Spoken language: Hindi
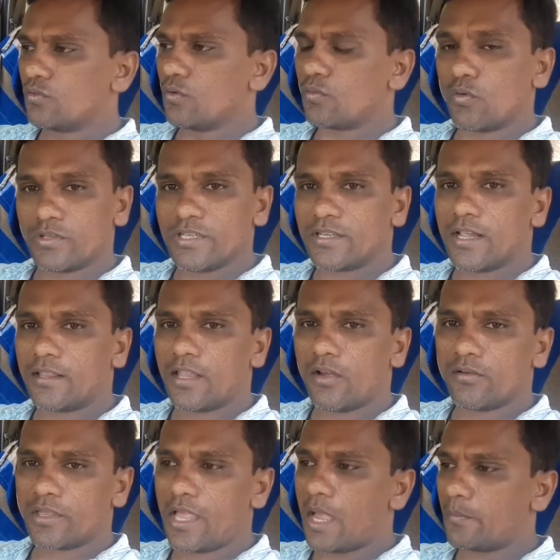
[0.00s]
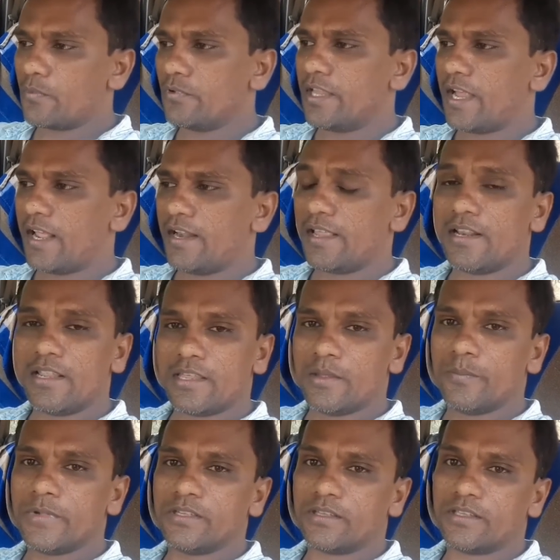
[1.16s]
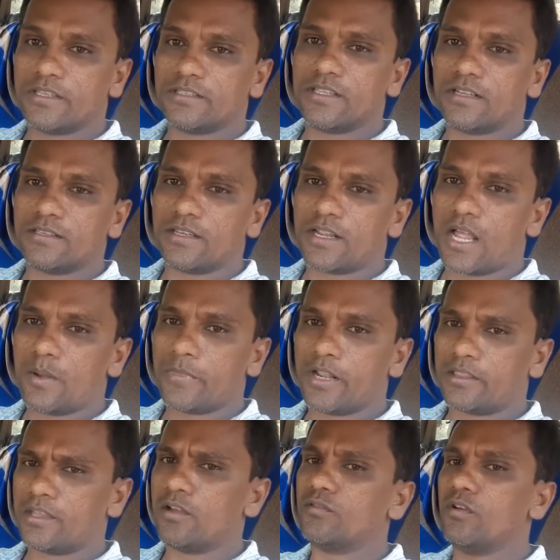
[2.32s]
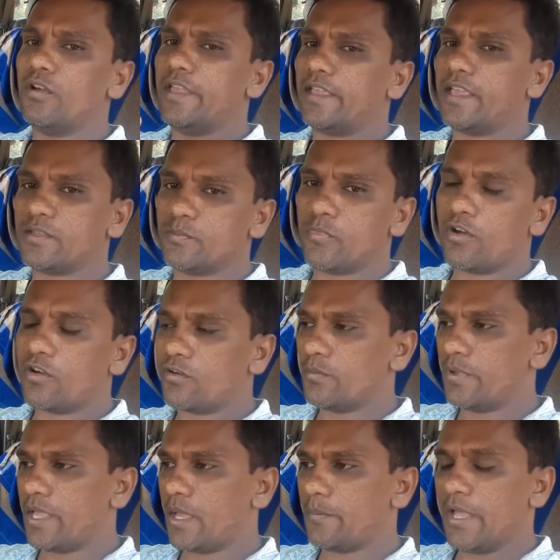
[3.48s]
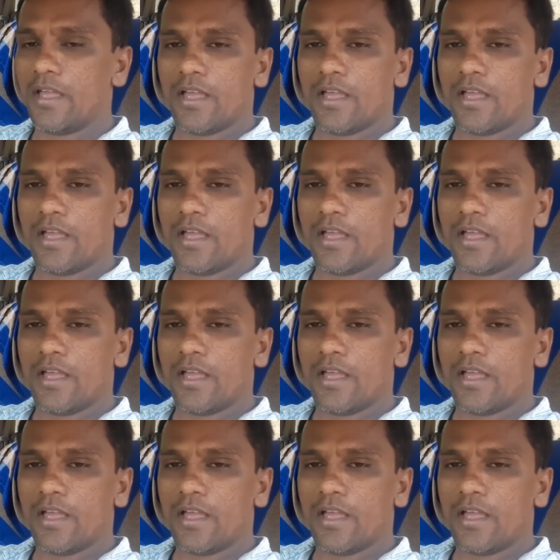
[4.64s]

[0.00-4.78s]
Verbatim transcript: तो कोशिश करता हूँ कि आपको दिखाने के लिए कि मैं किस तरह से काम करता हूँ तो एक एस ब्लॉग को भी आप